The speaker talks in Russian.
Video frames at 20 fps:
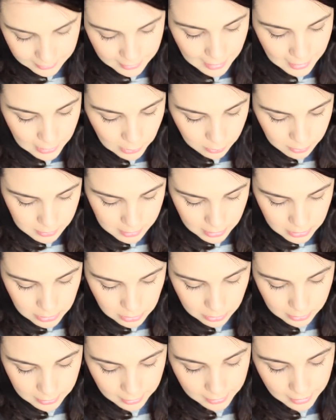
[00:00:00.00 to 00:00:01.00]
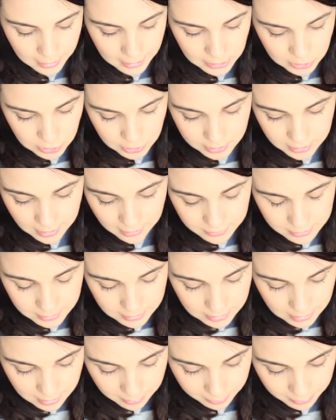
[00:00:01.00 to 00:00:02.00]
Далее у меня идет такая же
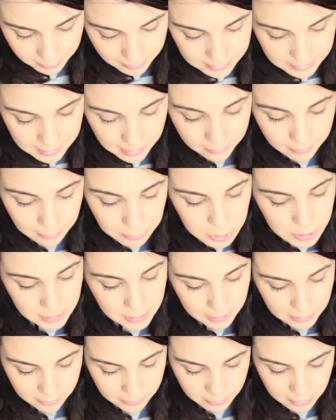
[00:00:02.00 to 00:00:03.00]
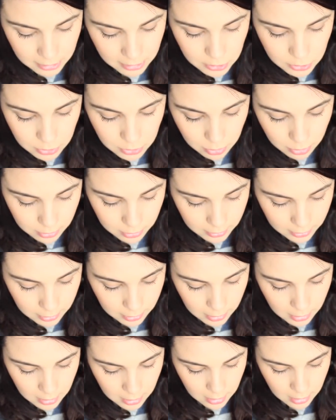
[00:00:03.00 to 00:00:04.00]
совсем простая вообще для новорожденных.
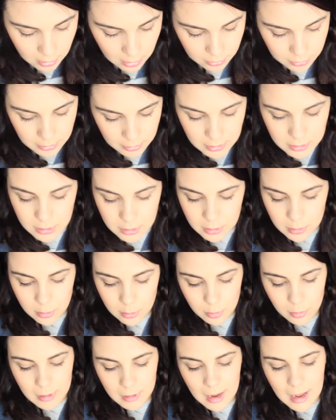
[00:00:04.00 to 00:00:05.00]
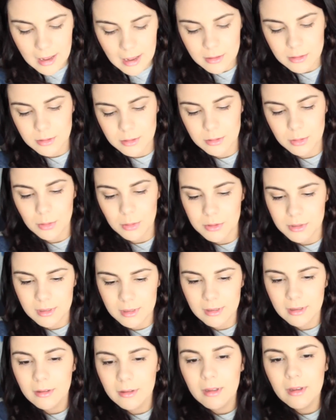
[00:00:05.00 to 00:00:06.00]
33 рубля, соска.